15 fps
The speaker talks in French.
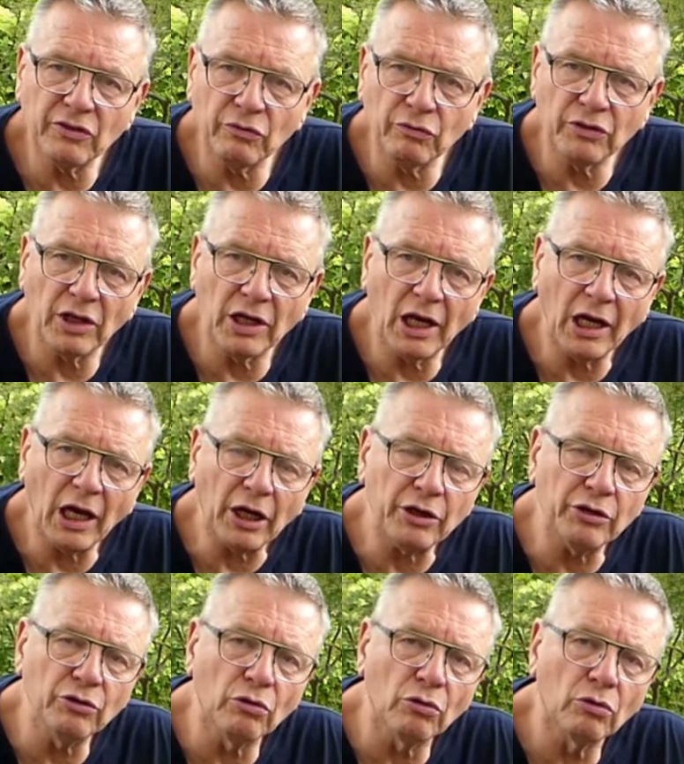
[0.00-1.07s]
si vous allez à La
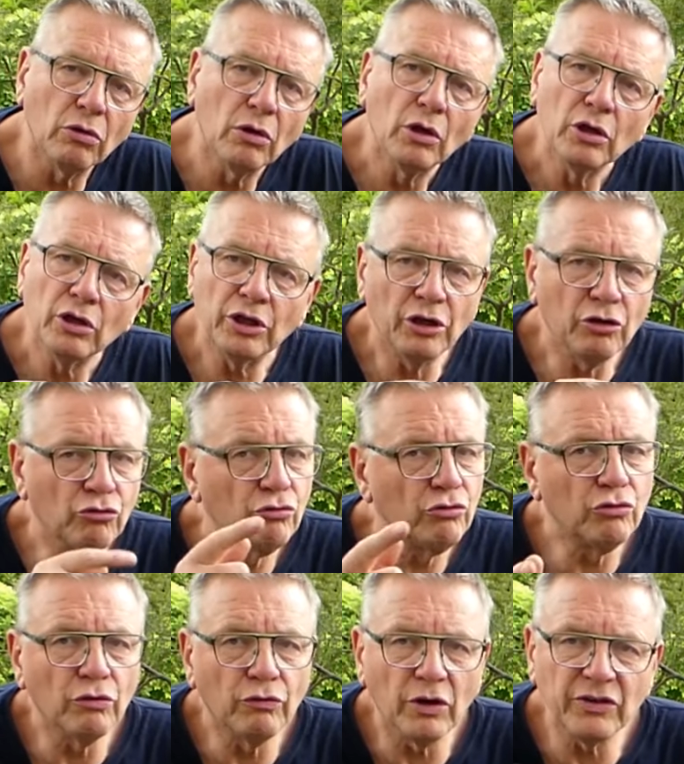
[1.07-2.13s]
Réunion, qui est
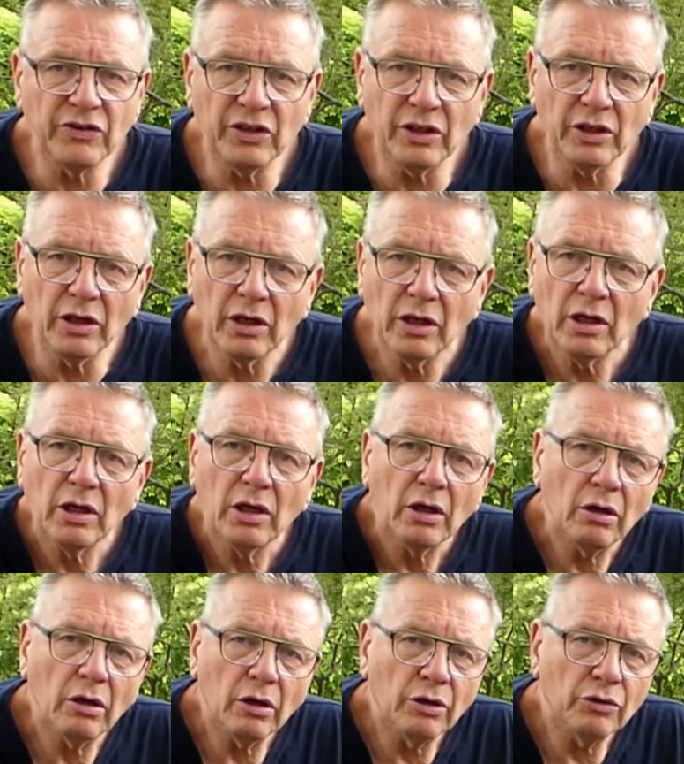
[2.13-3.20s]
juste voisine
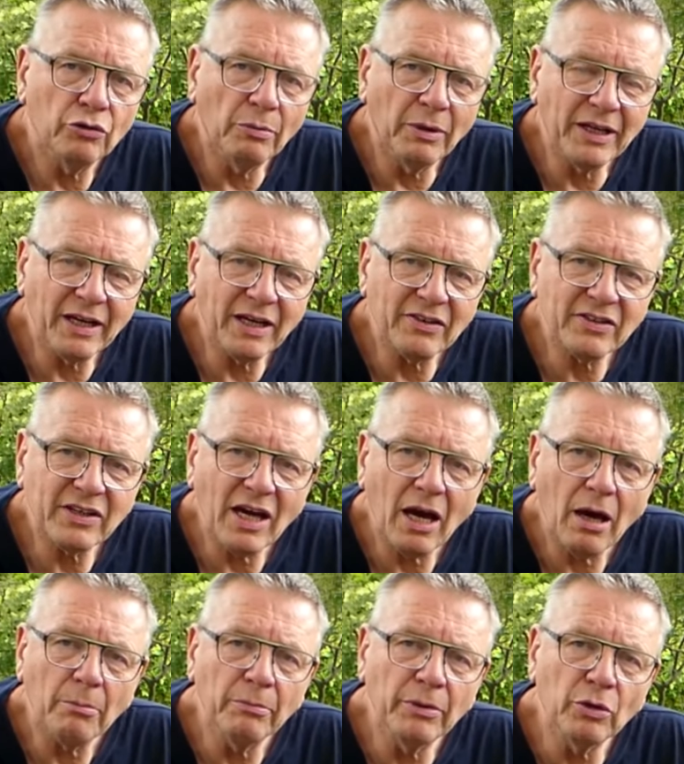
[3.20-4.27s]
euh, de
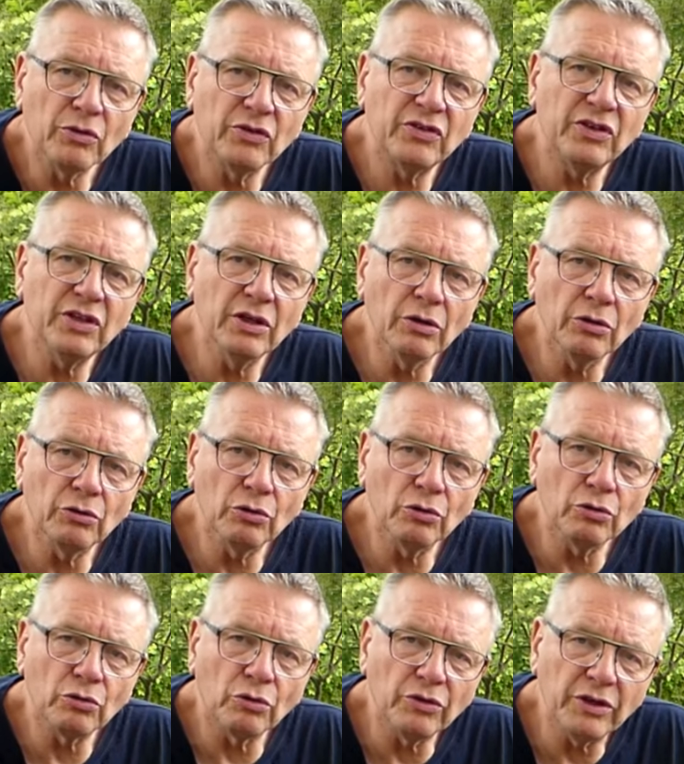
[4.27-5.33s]
Madagascar, mais aussi euh, de
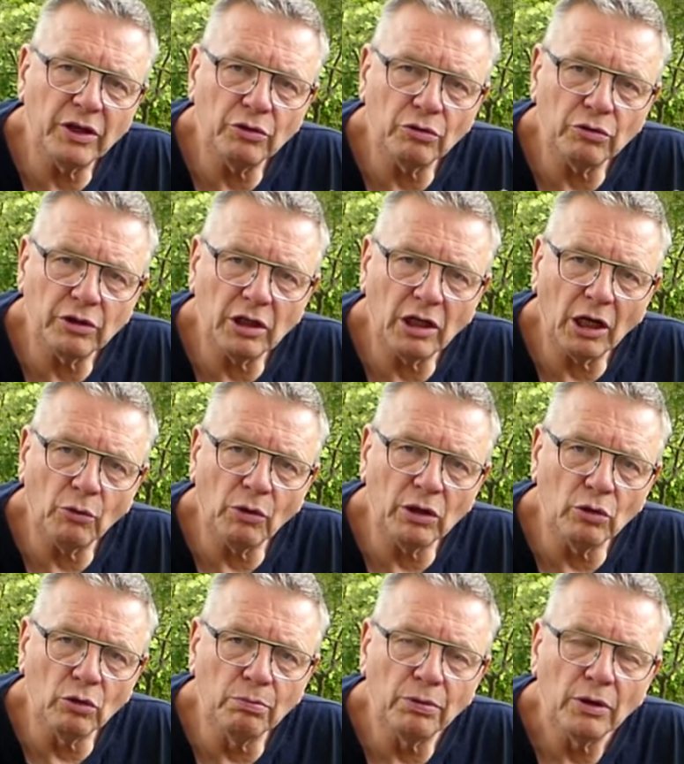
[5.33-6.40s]
l'autre côté, du côté de la
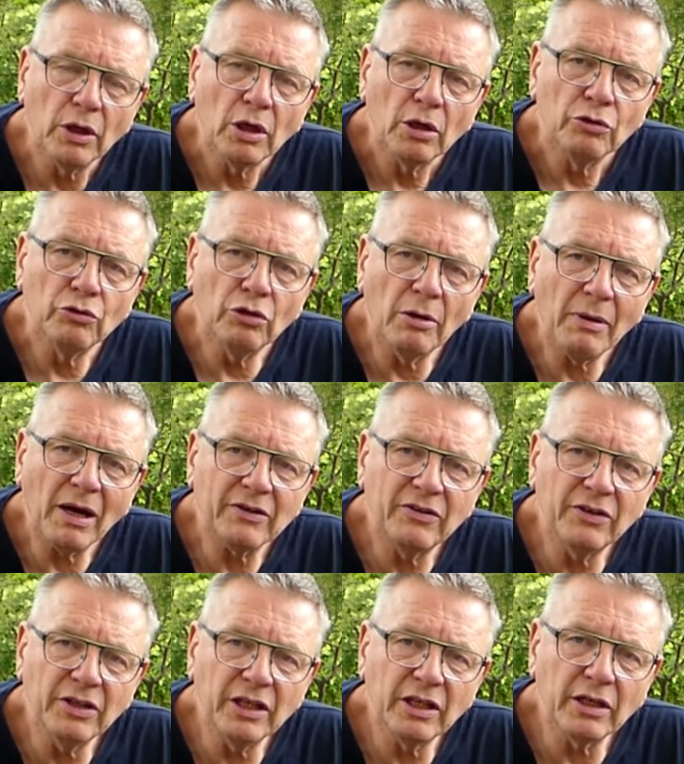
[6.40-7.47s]
Guadeloupe, de la
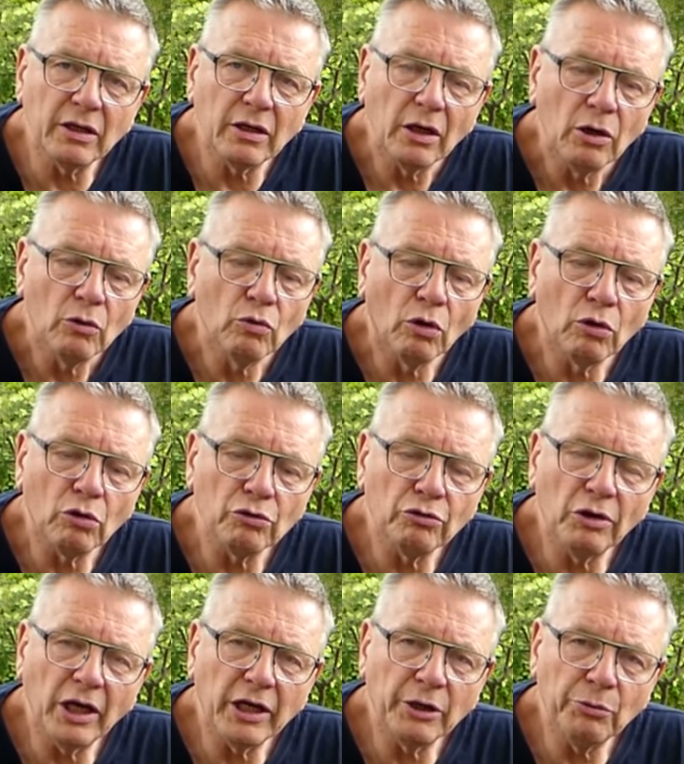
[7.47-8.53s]
Martinique ou encore
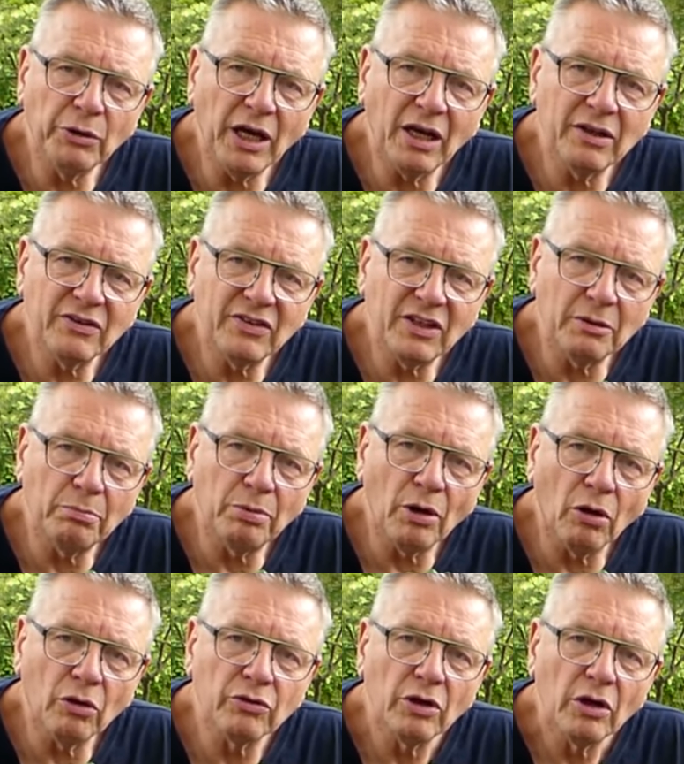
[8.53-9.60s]
de la Guyane. Cette
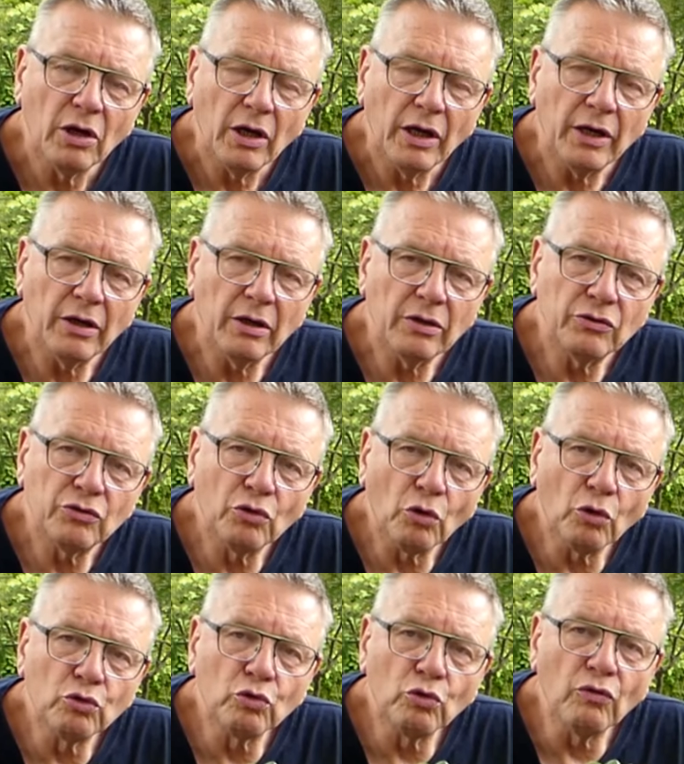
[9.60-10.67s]
plante se
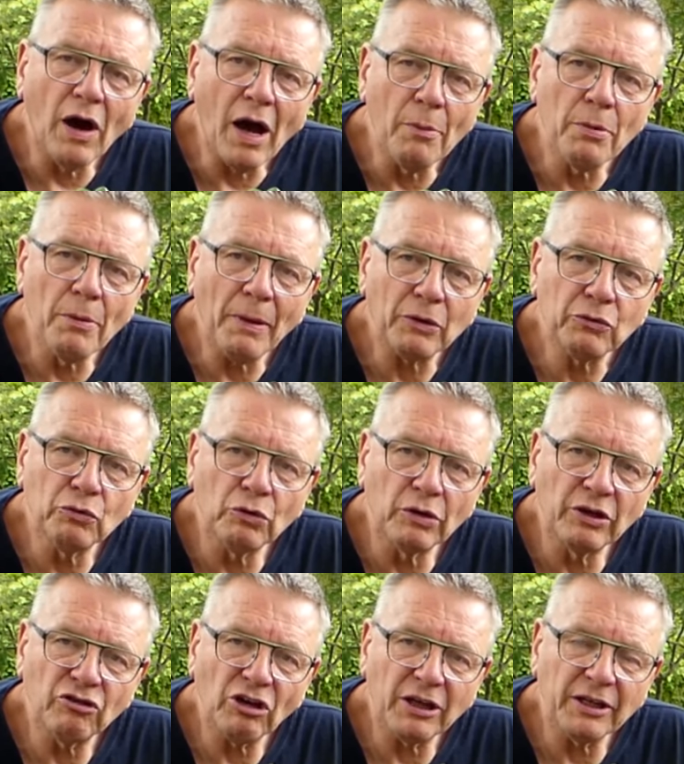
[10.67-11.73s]
retrouve un peu partout
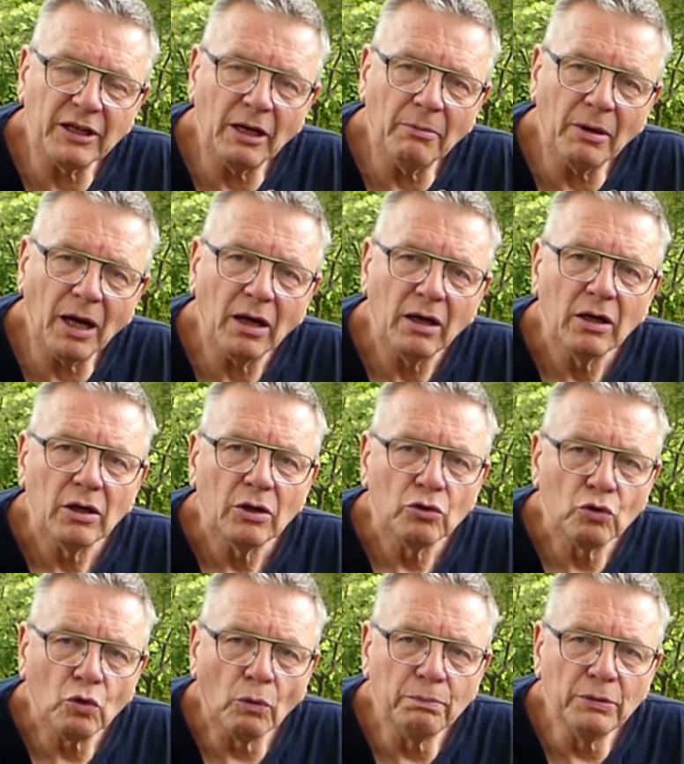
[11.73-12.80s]
dans les jardins là-bas,
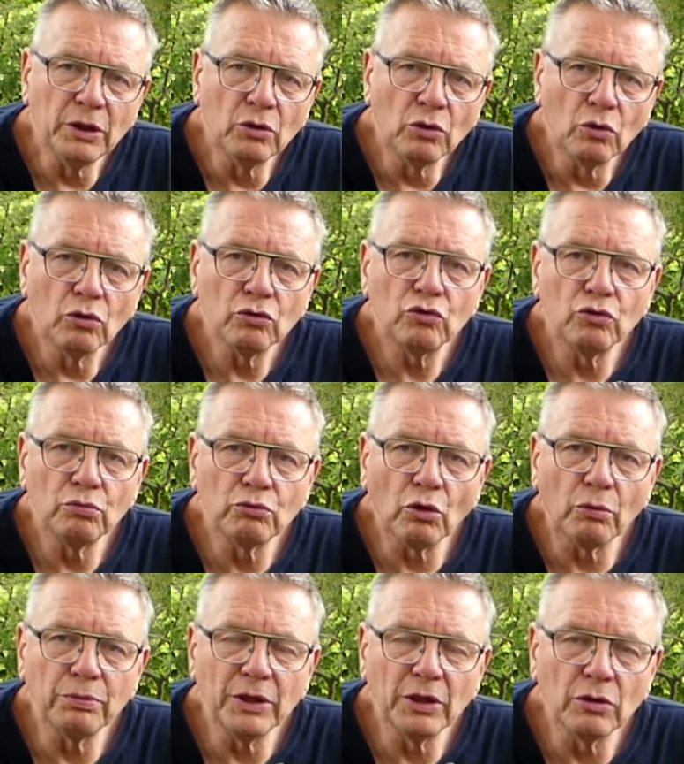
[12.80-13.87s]
tropicaux,
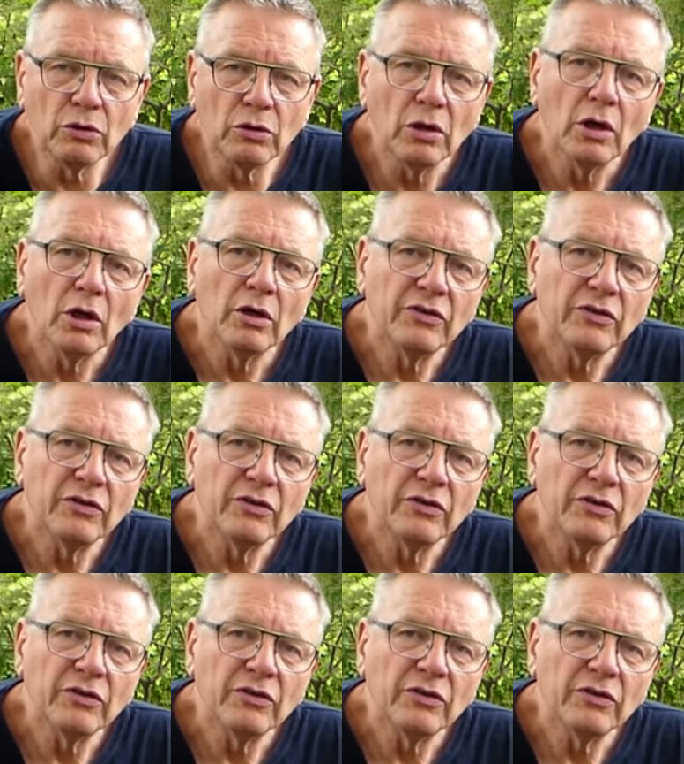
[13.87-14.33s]
subtropicaux.